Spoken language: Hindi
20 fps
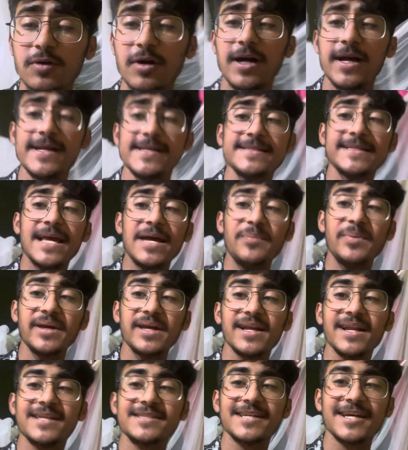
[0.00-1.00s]
गाइस यहाँ पे
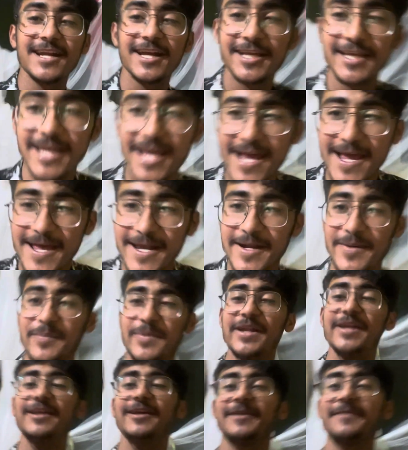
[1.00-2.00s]
खेला जा रहा है कैरम
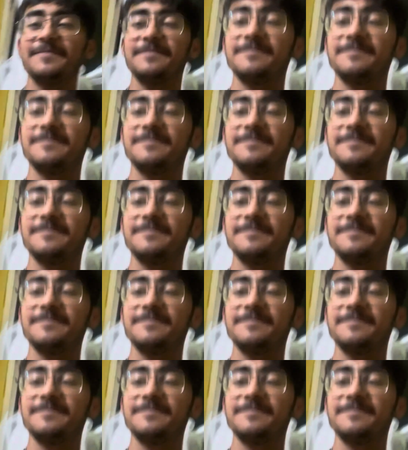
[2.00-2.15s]
ठीक है